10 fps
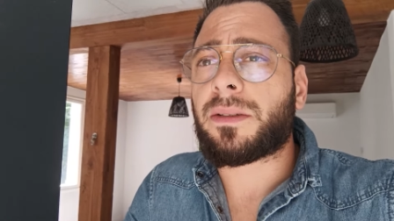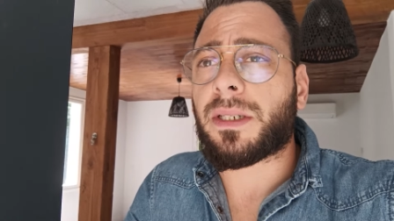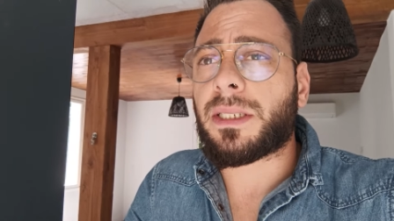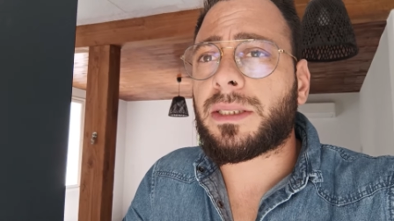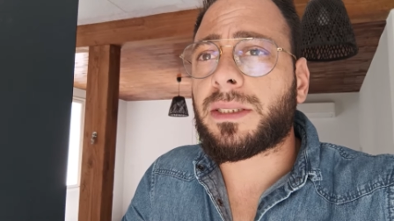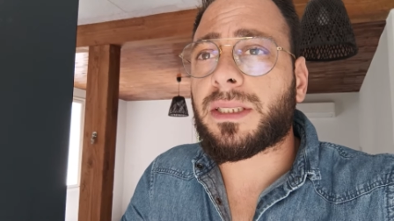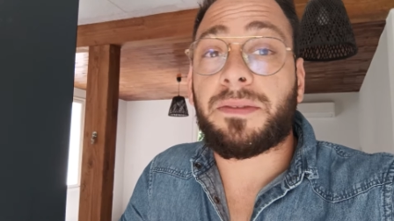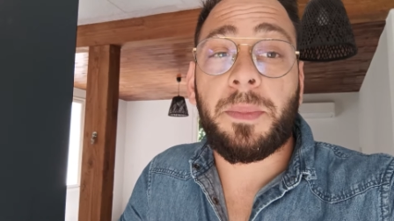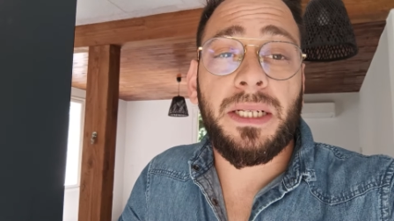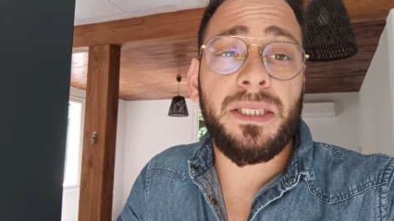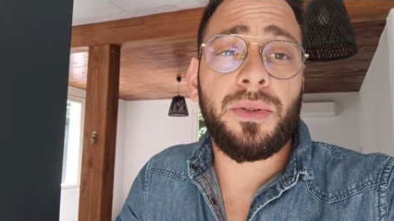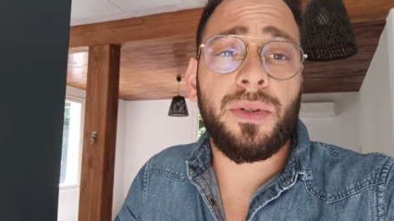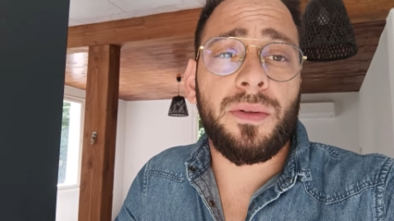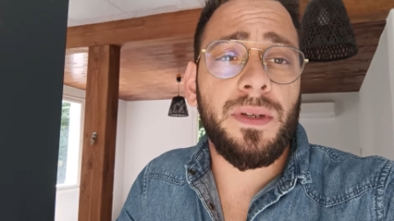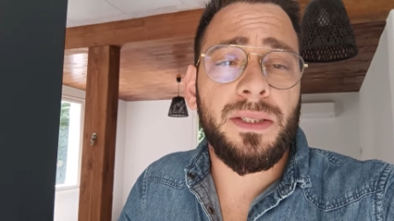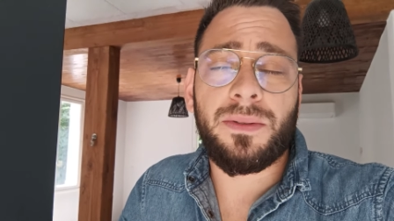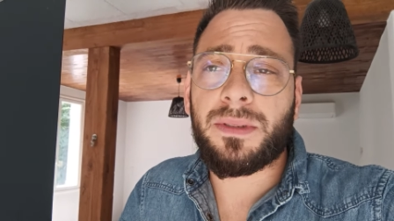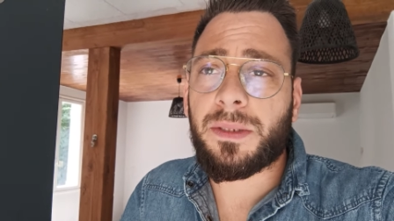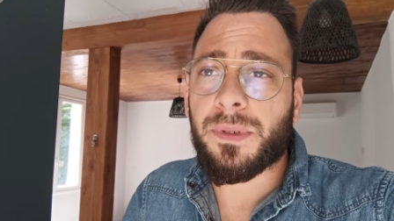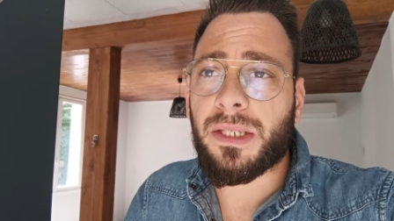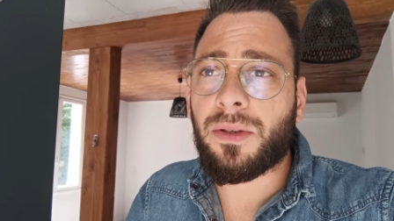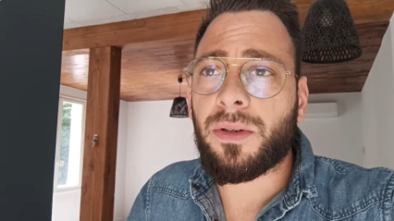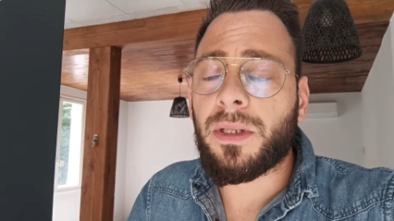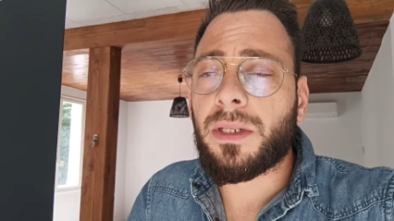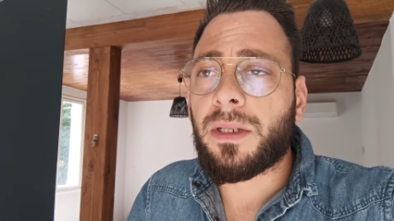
Voilà, hein. ça fait partie du jeu de toute façon. C'est pour ça que